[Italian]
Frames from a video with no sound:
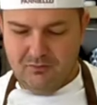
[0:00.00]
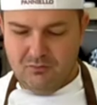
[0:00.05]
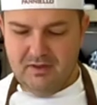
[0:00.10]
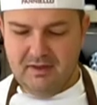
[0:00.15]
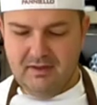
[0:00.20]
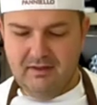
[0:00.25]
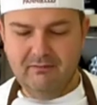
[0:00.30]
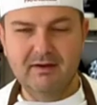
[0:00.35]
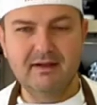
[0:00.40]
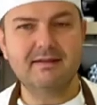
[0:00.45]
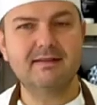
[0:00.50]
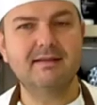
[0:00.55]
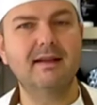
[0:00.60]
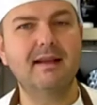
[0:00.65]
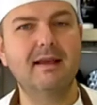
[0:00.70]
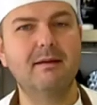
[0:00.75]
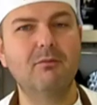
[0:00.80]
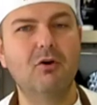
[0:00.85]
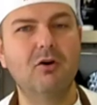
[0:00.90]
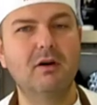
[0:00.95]
Quindi
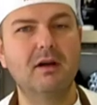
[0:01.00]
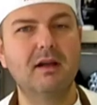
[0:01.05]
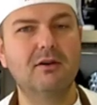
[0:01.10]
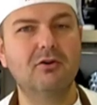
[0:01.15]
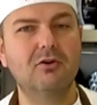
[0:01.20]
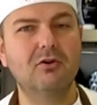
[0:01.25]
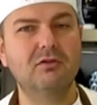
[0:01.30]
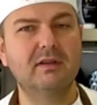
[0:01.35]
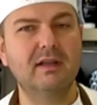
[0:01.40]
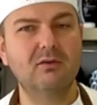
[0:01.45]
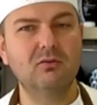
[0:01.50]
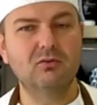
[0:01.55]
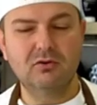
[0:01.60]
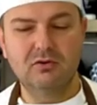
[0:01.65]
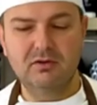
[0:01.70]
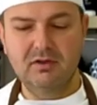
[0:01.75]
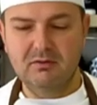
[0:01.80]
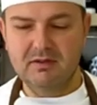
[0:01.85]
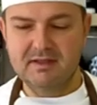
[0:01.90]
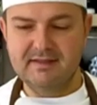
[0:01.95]
verseremo il
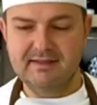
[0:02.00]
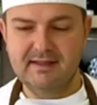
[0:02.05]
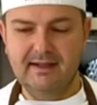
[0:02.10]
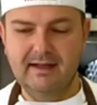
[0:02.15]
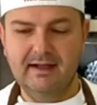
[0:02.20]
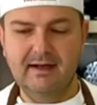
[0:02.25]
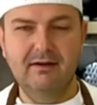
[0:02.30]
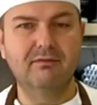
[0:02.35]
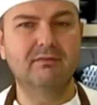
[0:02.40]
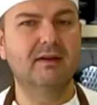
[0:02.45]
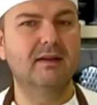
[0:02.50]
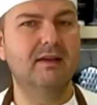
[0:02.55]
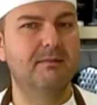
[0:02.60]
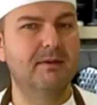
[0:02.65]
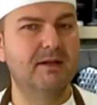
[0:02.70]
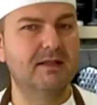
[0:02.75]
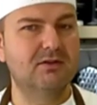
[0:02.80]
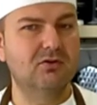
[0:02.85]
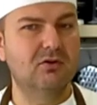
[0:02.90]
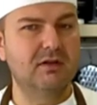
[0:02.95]
contenuto di questa caraffa da
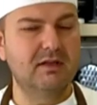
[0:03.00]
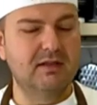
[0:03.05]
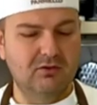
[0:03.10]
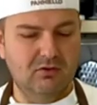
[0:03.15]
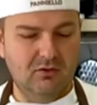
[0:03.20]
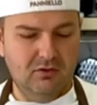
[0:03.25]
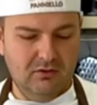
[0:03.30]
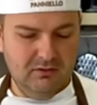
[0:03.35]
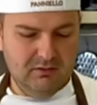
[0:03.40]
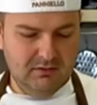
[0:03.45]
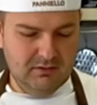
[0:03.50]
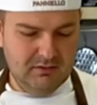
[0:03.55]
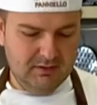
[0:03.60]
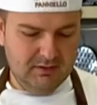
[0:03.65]
mezzo litro